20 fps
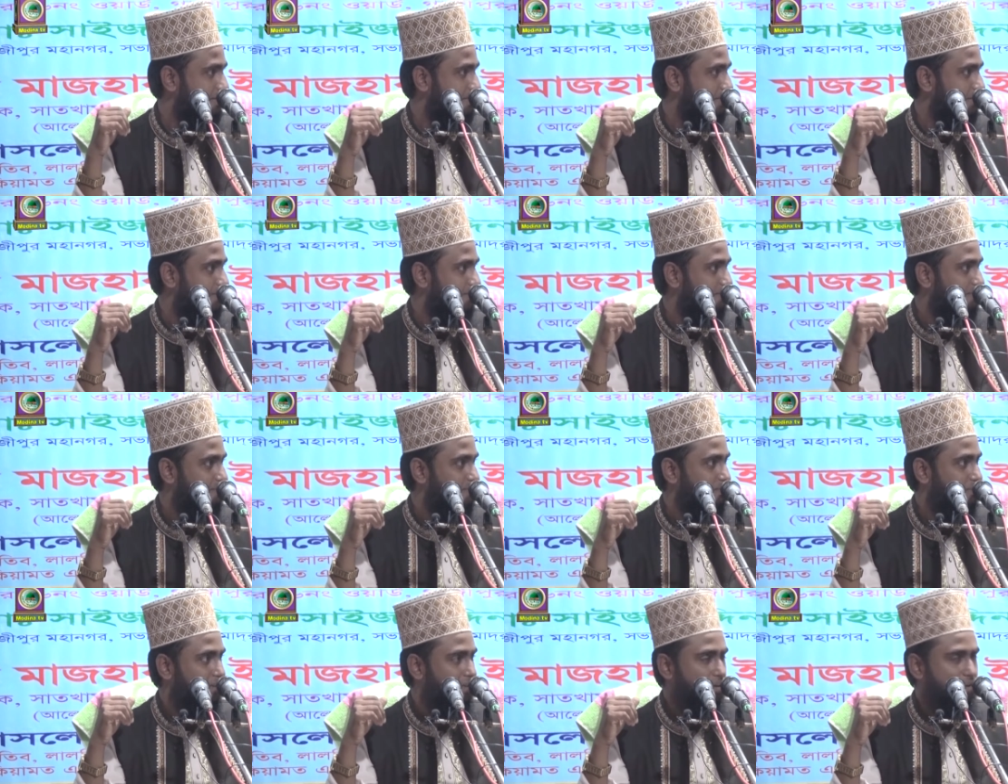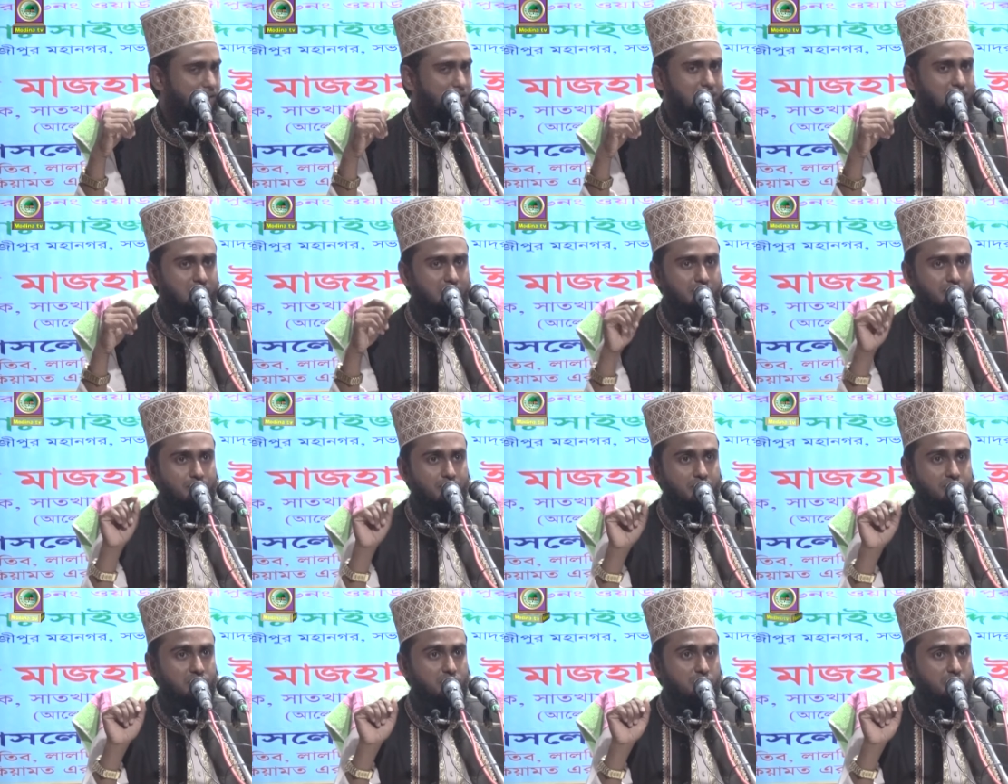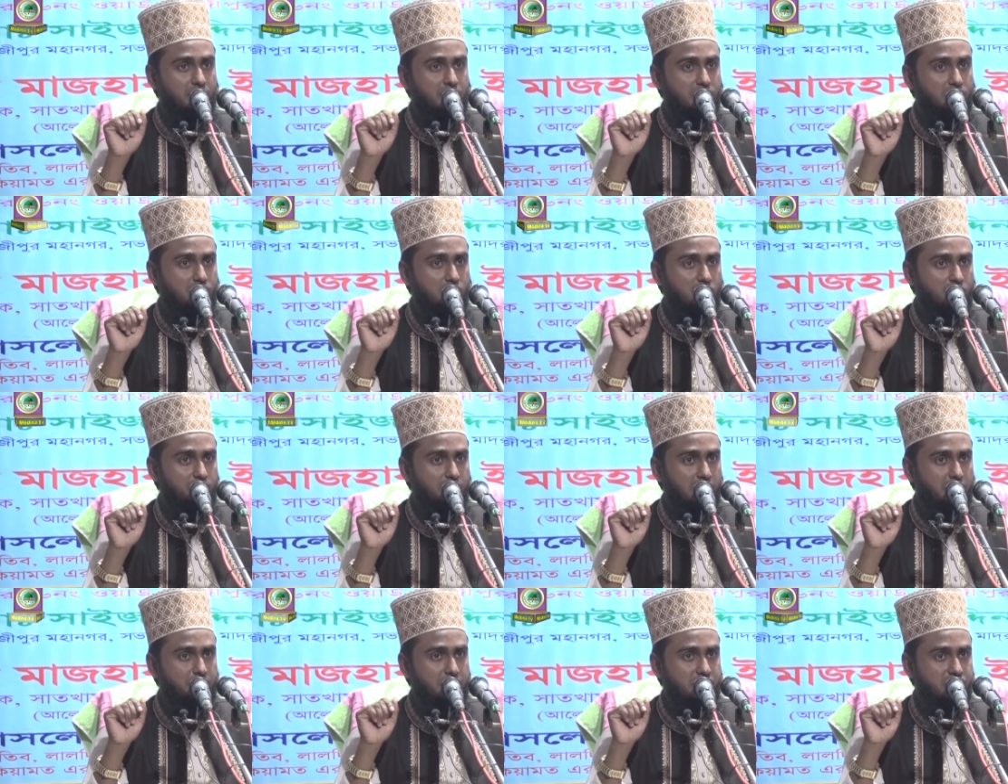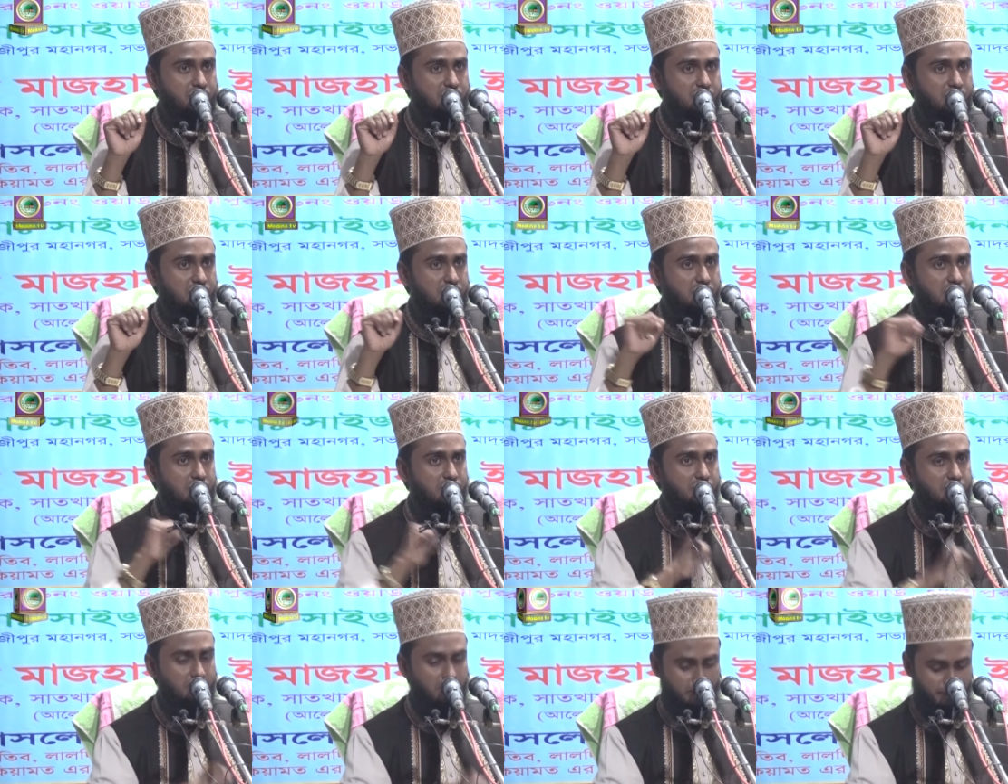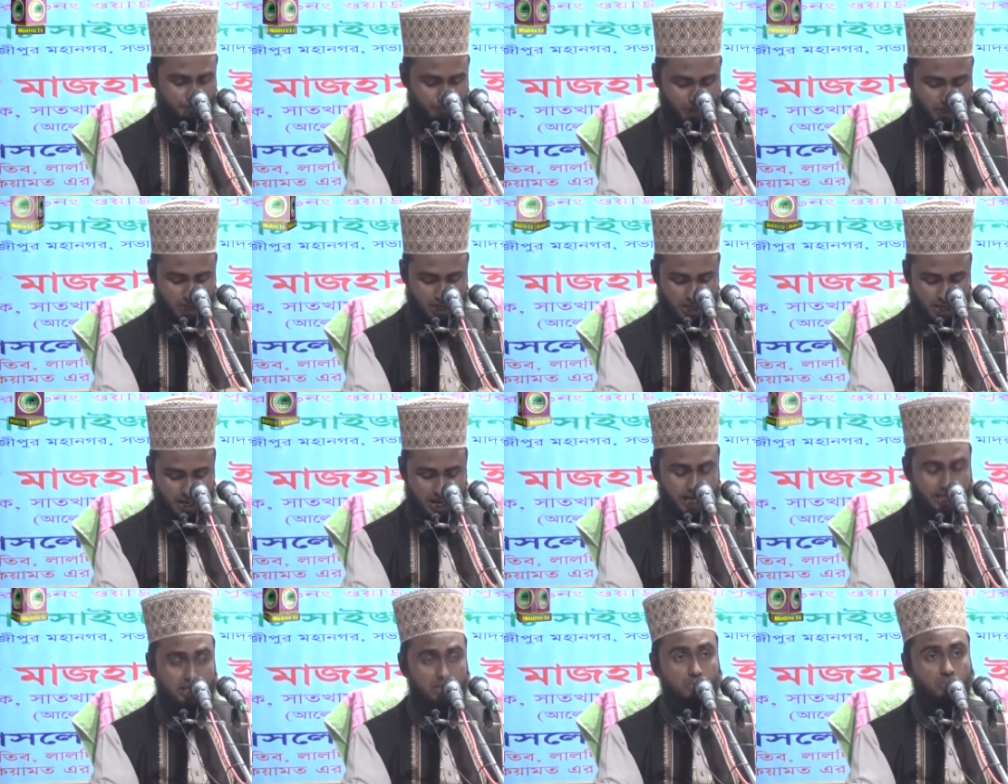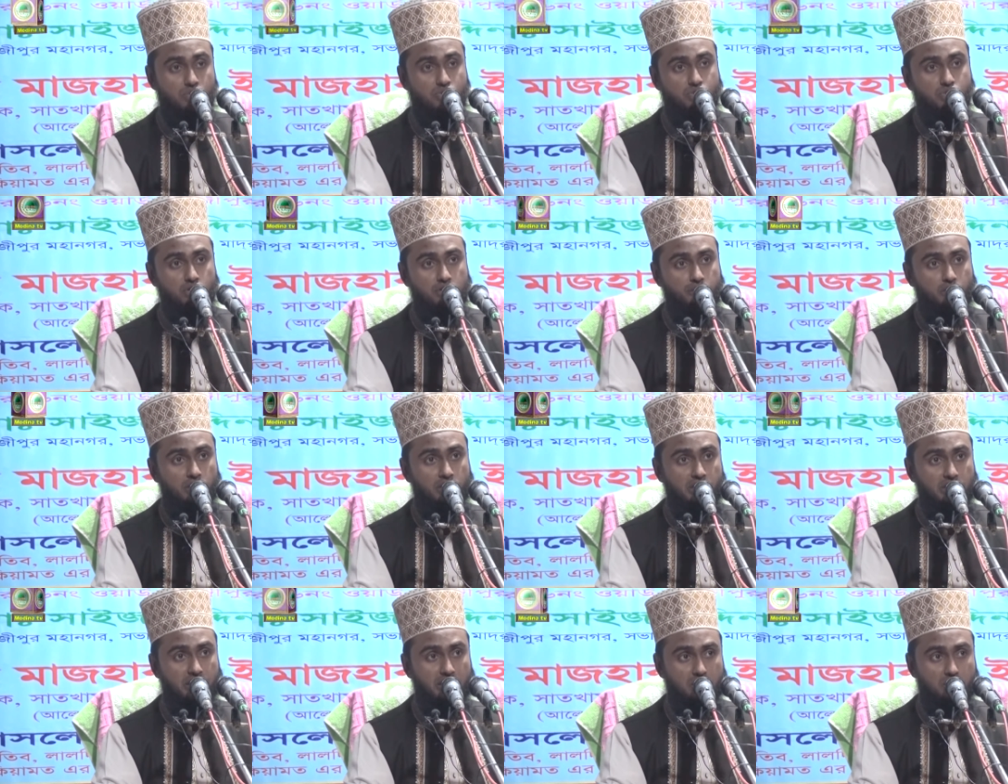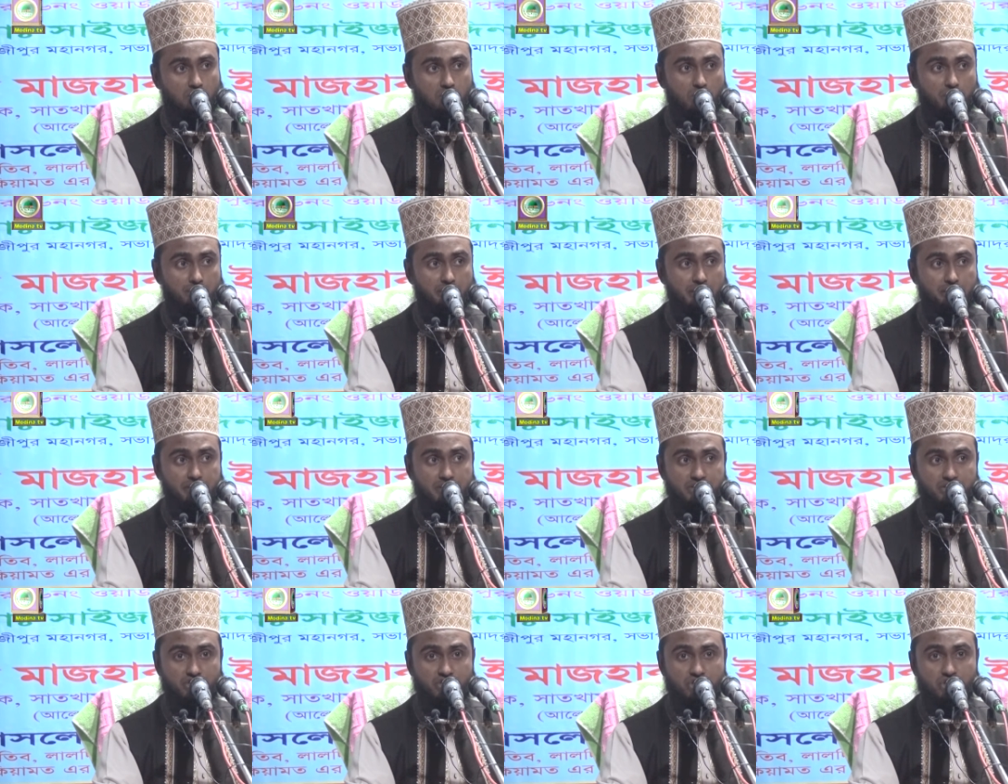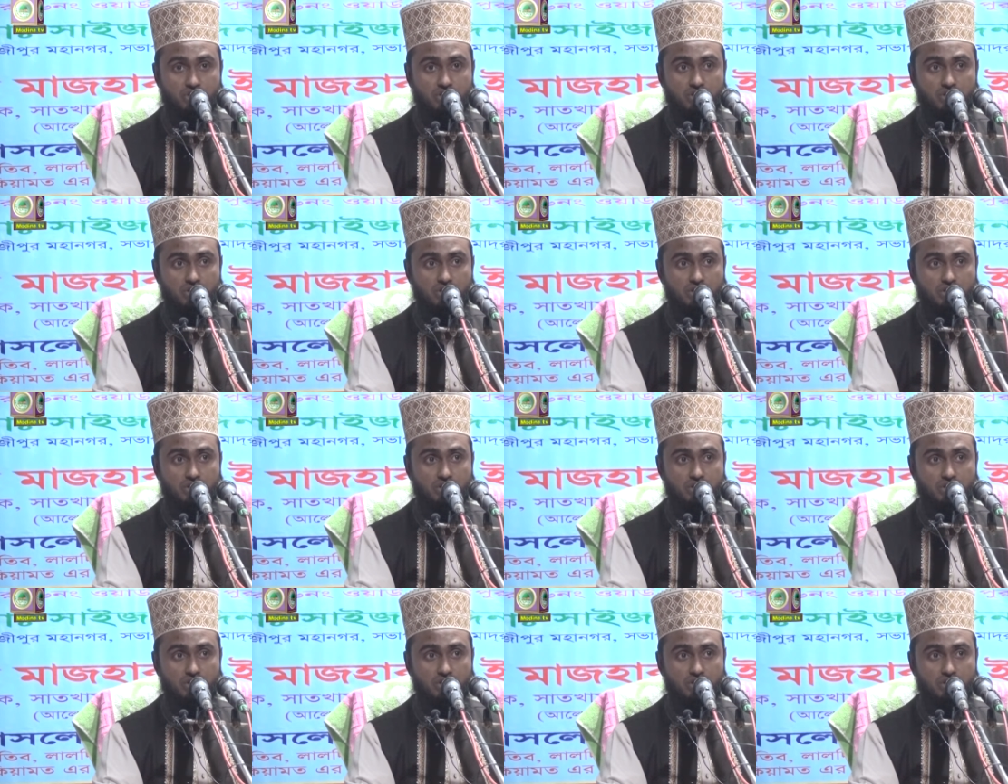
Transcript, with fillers: যাবে বর্তমানে কম না বেশি আর একটু জোরে বলেন না কম না বেশি